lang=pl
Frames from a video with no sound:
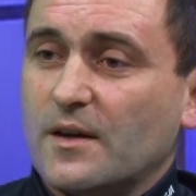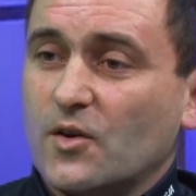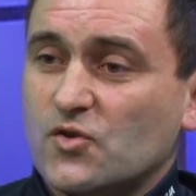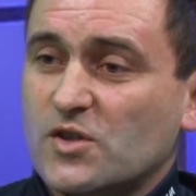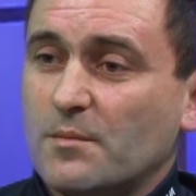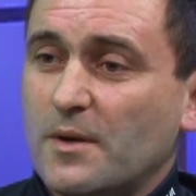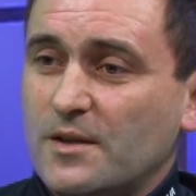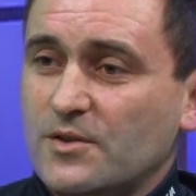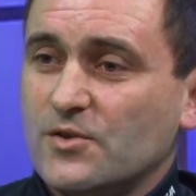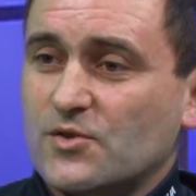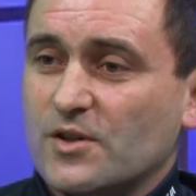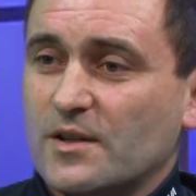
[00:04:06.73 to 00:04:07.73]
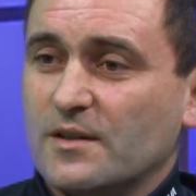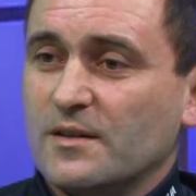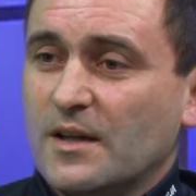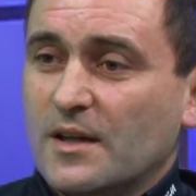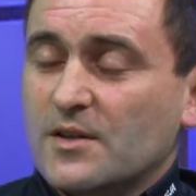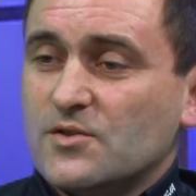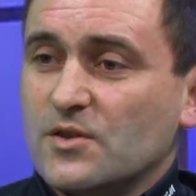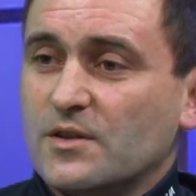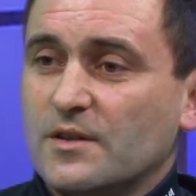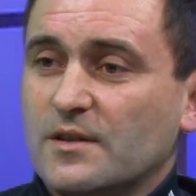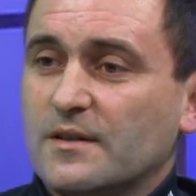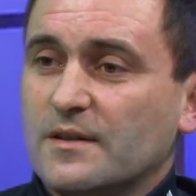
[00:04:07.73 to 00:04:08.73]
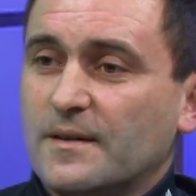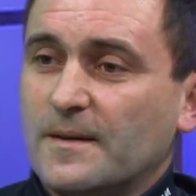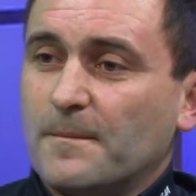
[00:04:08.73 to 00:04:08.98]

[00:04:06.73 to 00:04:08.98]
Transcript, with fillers: o szczebel niżej, czyli